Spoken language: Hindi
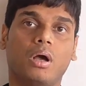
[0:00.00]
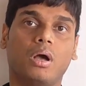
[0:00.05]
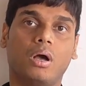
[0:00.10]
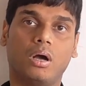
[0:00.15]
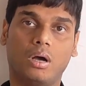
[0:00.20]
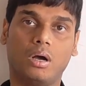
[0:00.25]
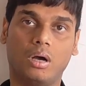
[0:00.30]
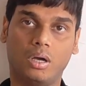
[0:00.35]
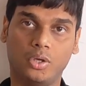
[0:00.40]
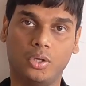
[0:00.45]

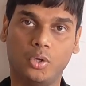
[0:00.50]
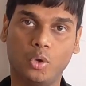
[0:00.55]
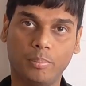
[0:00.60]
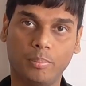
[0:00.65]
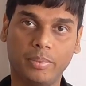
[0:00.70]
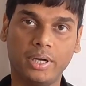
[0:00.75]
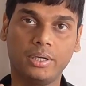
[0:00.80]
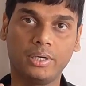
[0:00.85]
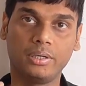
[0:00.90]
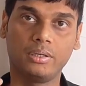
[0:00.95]

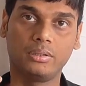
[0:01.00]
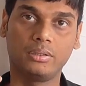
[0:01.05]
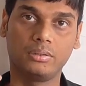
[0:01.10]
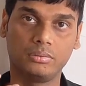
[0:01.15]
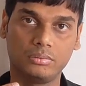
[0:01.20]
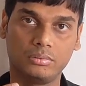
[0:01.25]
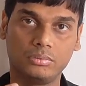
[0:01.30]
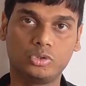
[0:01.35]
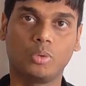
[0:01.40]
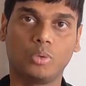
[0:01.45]
ह्यूमन
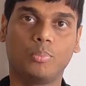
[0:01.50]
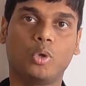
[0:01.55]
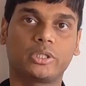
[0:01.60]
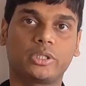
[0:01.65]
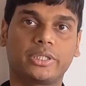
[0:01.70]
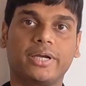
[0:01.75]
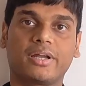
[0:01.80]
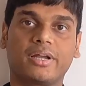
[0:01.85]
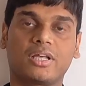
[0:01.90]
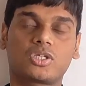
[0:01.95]
जो
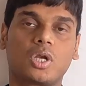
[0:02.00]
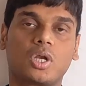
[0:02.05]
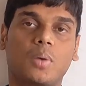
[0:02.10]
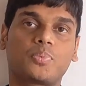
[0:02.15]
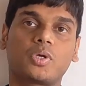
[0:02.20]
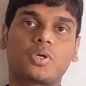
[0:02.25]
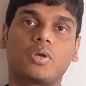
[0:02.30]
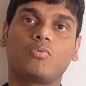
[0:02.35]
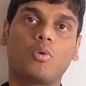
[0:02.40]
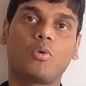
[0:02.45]
बोलते हैं
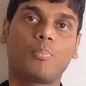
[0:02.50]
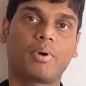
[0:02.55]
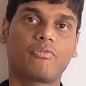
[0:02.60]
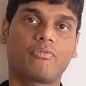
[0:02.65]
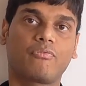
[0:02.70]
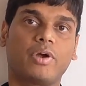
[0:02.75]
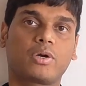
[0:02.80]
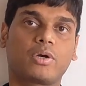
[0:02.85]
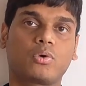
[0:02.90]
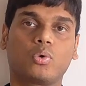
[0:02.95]
ट्रांसक्रिप्शन वो
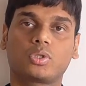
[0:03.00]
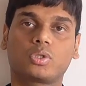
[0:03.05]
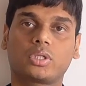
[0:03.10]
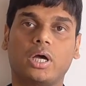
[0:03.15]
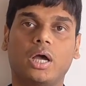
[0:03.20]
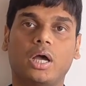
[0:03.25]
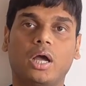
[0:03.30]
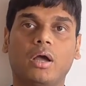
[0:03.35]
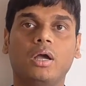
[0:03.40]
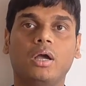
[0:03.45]
परफेक्ट होता
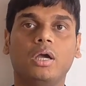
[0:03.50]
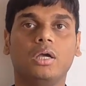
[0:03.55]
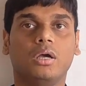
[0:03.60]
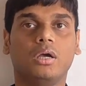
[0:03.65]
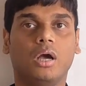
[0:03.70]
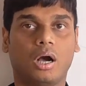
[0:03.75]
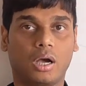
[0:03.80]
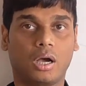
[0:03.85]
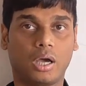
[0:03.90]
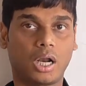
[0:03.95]
है
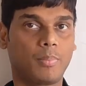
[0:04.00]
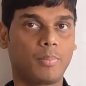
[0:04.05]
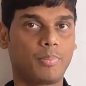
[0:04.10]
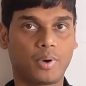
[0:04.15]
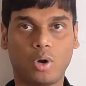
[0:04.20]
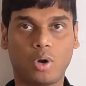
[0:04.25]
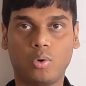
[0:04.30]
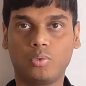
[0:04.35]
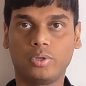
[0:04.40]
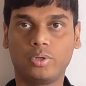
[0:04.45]
अगर आप
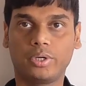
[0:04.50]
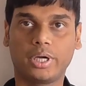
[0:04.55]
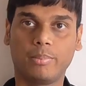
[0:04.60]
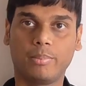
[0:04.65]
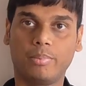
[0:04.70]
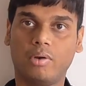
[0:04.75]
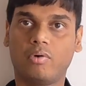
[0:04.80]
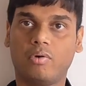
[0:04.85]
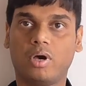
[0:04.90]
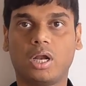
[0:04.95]
राउंड
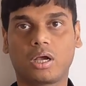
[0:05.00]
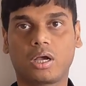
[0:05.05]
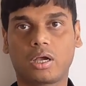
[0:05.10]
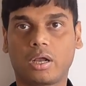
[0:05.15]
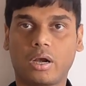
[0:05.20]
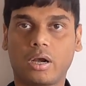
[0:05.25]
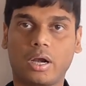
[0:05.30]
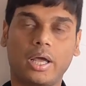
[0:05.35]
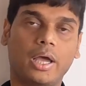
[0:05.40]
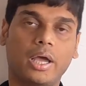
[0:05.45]
टेबल वाला
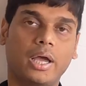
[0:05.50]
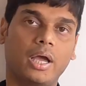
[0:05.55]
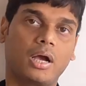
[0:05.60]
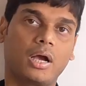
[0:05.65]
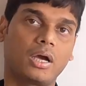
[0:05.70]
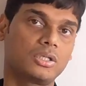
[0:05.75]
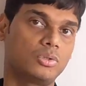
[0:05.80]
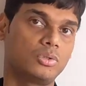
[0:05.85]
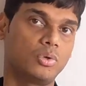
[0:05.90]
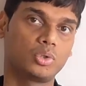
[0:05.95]
कर रहे हैं
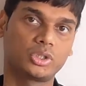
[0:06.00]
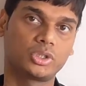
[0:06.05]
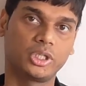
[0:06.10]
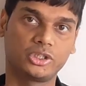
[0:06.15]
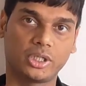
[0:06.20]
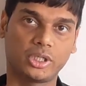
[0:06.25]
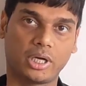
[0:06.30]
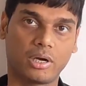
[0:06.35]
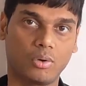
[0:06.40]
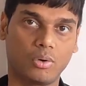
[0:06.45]
अगर दो से
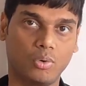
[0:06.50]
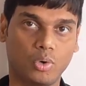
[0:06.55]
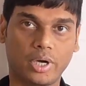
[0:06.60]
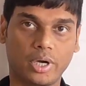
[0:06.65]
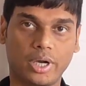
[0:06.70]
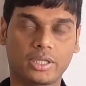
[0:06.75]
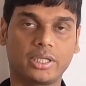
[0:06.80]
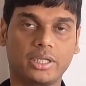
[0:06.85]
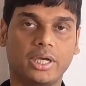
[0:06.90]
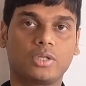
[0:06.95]
चार लोग
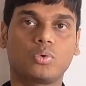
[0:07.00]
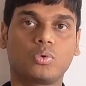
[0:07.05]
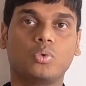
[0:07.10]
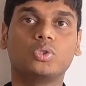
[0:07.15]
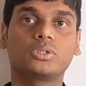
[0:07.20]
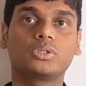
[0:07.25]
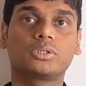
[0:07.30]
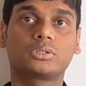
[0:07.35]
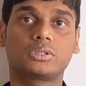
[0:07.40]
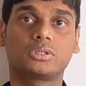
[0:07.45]
रहते हैं तो
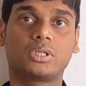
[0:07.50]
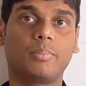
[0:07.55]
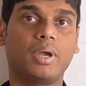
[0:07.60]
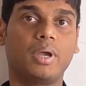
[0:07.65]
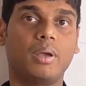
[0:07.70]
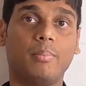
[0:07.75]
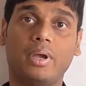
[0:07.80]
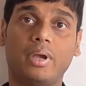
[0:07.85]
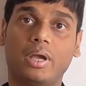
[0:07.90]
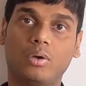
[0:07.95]
उस
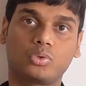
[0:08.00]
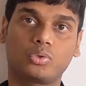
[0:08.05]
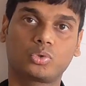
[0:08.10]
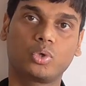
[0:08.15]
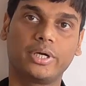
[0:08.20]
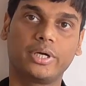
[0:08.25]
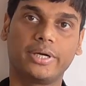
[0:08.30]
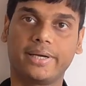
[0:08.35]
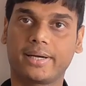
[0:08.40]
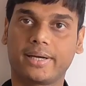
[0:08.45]
समय में
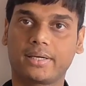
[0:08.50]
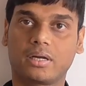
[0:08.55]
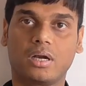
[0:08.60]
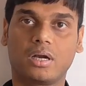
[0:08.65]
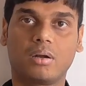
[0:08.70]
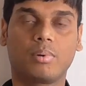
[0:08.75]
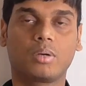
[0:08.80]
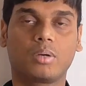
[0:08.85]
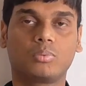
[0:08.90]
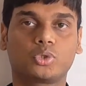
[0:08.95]
उसको डिटेक्ट
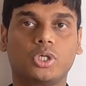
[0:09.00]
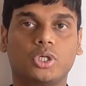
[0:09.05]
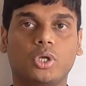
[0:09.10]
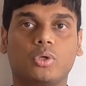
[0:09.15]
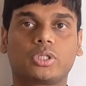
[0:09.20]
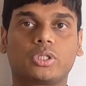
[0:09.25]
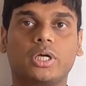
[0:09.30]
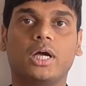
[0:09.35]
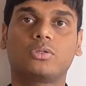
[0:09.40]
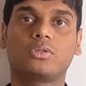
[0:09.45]
करना बड़ा मुश्किल
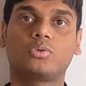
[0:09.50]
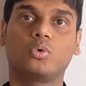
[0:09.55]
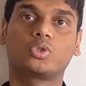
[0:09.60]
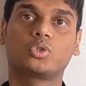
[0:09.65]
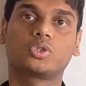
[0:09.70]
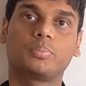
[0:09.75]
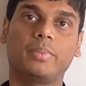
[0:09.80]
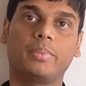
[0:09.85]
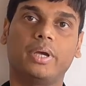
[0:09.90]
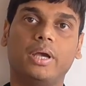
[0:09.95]
होता है तो
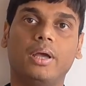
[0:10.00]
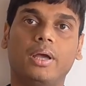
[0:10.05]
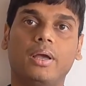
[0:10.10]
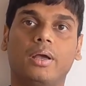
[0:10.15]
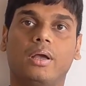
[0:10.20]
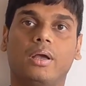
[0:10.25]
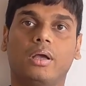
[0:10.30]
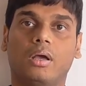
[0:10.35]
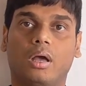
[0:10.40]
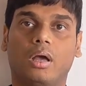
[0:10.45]
उसमें
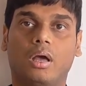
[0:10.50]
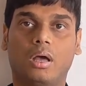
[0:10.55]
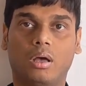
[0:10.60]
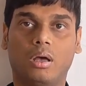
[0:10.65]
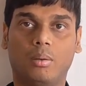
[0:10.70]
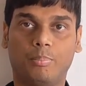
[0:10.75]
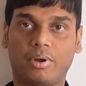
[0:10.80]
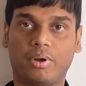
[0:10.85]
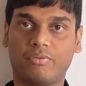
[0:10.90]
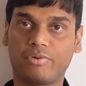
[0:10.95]

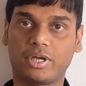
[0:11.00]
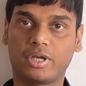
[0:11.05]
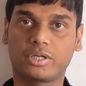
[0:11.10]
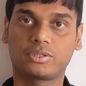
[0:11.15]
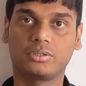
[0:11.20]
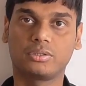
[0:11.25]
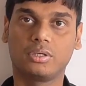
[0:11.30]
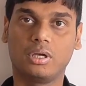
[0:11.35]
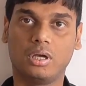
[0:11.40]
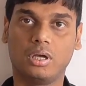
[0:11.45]

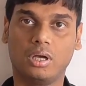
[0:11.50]
परफेक्ट